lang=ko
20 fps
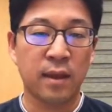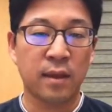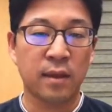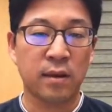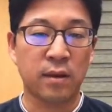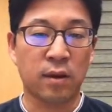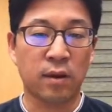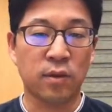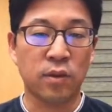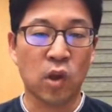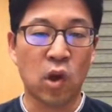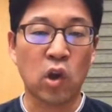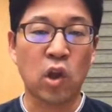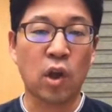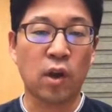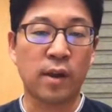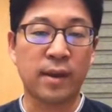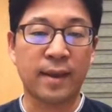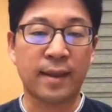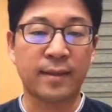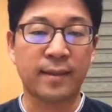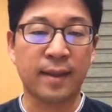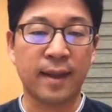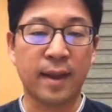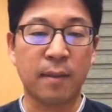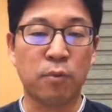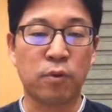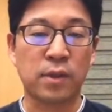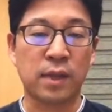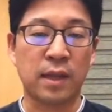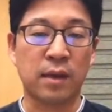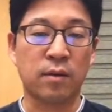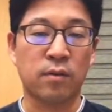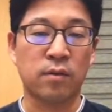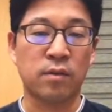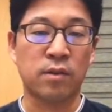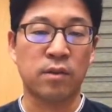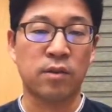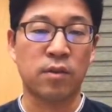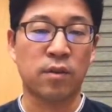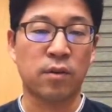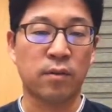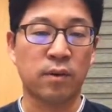그런 영역을 계산해 보자는 것이죠.